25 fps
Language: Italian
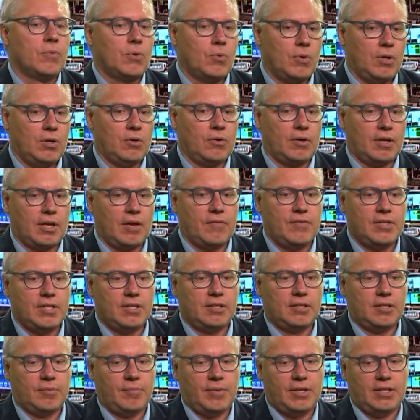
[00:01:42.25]
Quello che
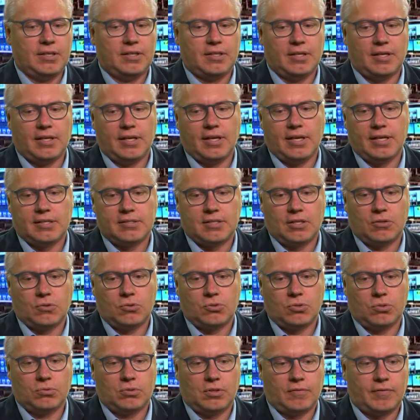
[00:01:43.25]
evidentemente è stato
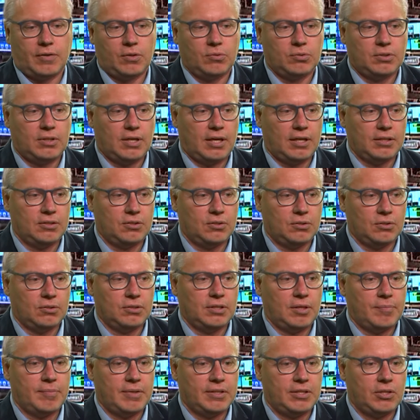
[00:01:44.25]
sottovalutato
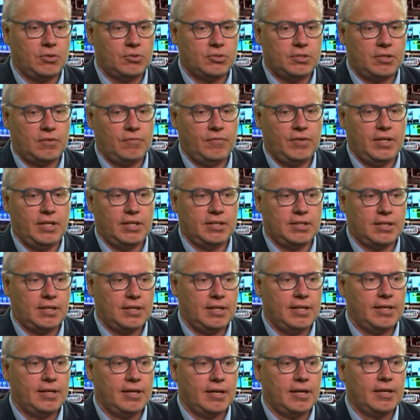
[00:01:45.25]
da Matteo Salvini, dalla
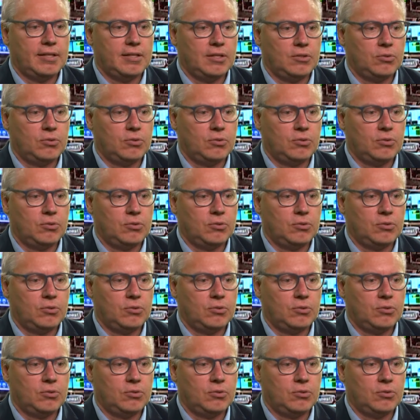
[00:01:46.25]
Lega e da